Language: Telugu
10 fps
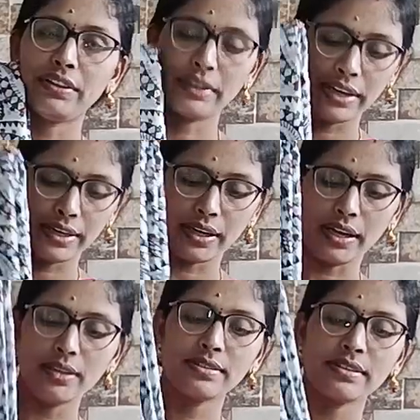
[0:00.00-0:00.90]
విత్ గ్రీన్
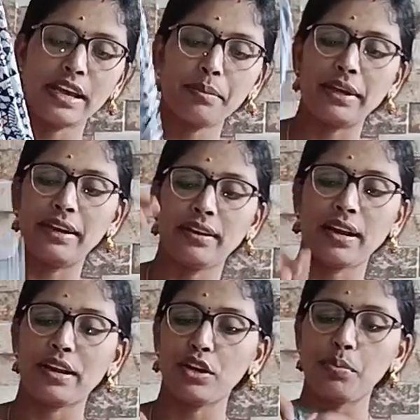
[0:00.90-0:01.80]
కలర్ సేమ్ గ్రీన్
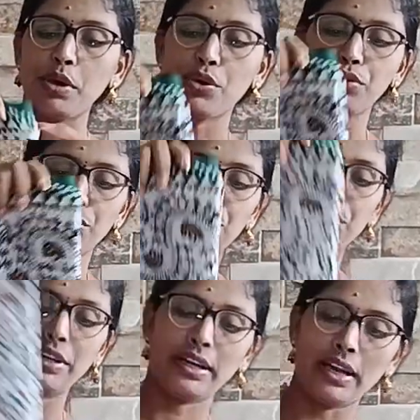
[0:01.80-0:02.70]
కలర్లో బ్లౌజ్
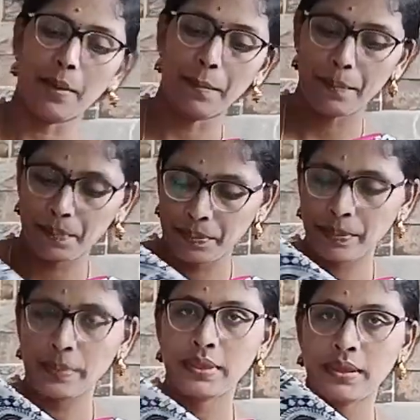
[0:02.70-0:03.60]
వస్తుంది ఇలా
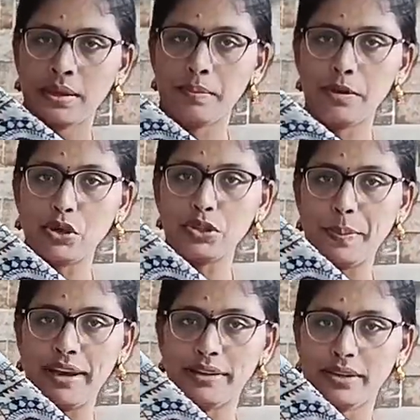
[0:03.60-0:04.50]
బ్లౌజ్
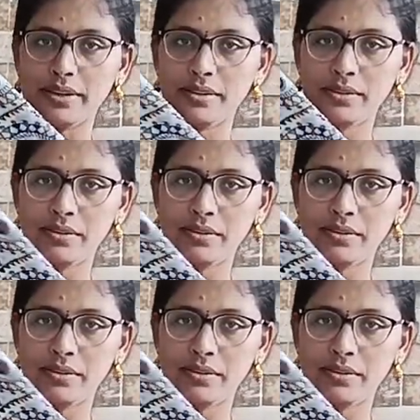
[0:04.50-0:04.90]
ప్యాటర్న్